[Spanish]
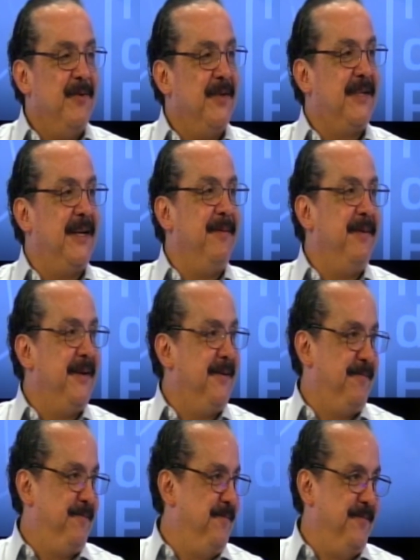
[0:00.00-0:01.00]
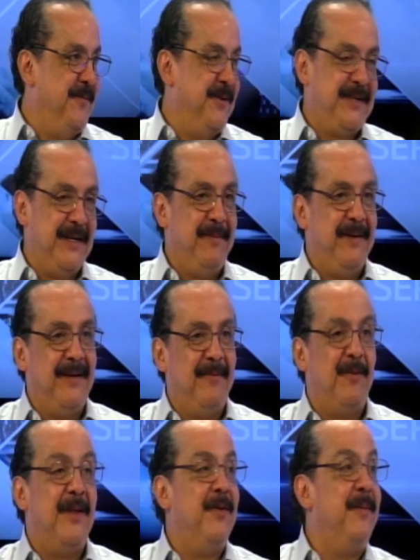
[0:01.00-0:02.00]
no escribir, no escribir,
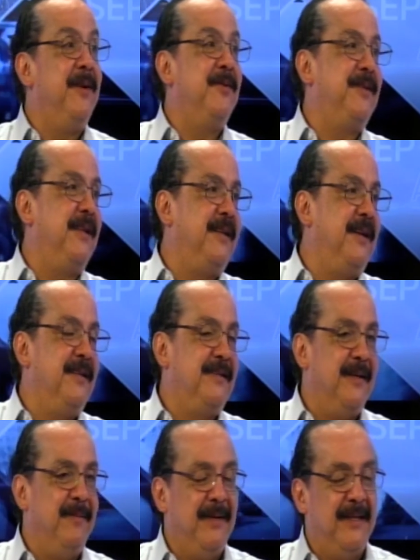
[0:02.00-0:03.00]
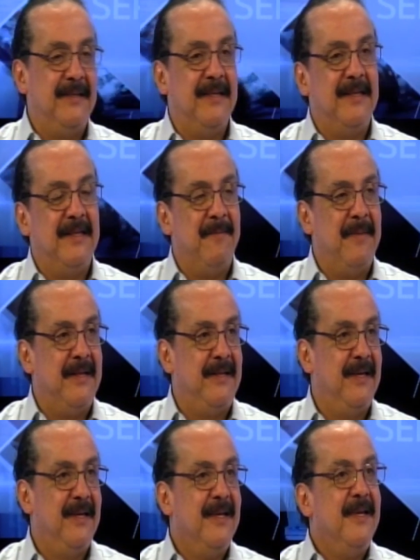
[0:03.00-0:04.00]
cuando menos tratar de escribir
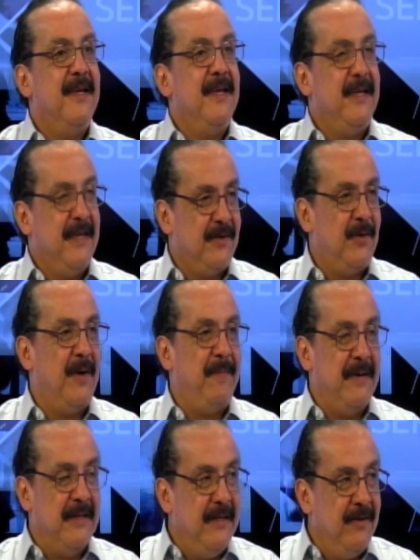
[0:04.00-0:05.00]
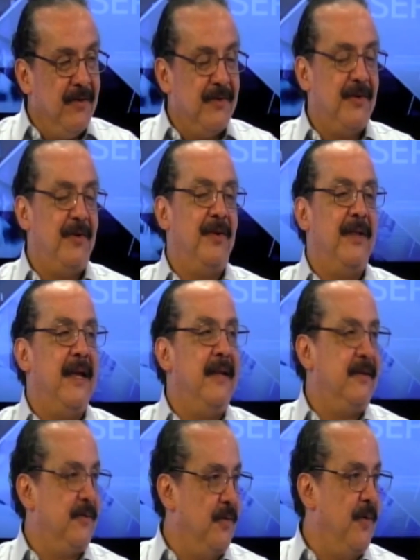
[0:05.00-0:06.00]
decentemente. Y eso lo he aprendido no solo de él,
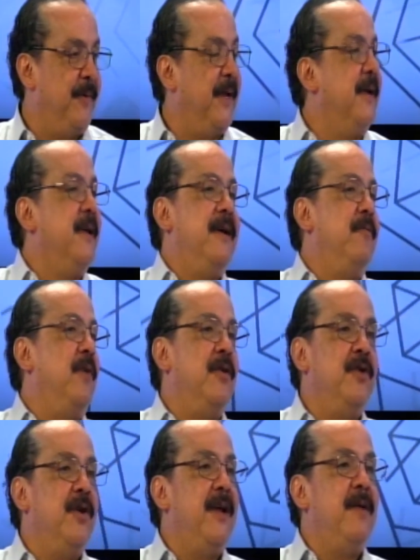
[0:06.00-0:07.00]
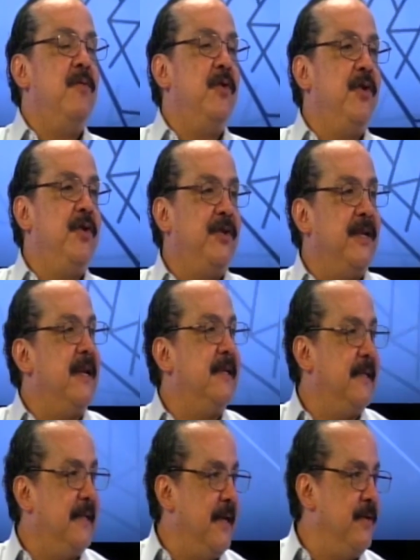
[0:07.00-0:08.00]
de su obra. Cuando él murió yo tenía
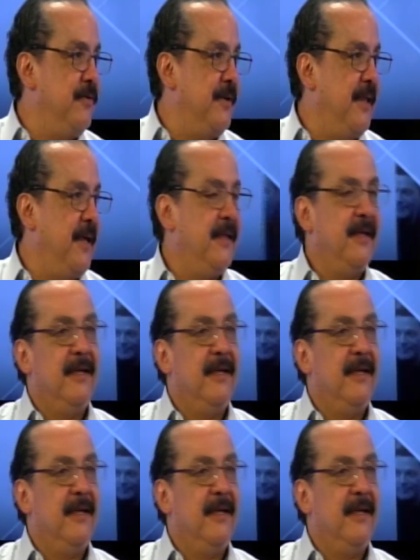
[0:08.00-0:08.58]
siete años de edad